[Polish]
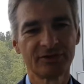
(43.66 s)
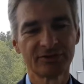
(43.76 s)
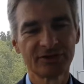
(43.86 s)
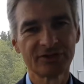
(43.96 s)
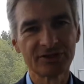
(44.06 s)

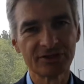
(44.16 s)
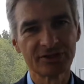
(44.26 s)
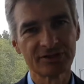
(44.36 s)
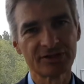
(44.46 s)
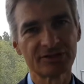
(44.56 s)
logistycznie
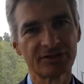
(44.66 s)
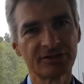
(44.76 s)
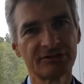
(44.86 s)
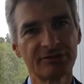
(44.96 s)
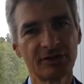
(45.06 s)
też
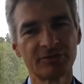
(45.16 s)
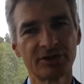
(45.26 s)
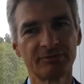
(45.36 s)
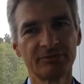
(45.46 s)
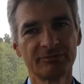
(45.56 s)
y,
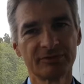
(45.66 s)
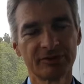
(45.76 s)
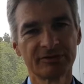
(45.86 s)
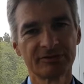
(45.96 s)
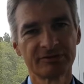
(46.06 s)
dobrze,
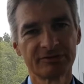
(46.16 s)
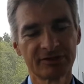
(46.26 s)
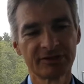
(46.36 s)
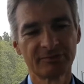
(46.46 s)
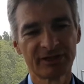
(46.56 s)
co
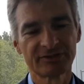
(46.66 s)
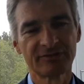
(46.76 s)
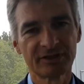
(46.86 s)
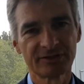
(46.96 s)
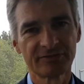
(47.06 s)
jest bardzo
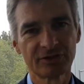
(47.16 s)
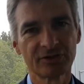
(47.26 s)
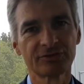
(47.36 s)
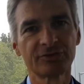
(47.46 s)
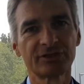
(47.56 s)
ważne w
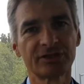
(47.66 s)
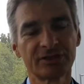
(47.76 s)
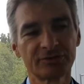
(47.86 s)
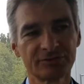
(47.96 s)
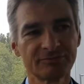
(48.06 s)
środku
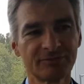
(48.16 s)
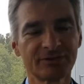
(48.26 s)
sezonu.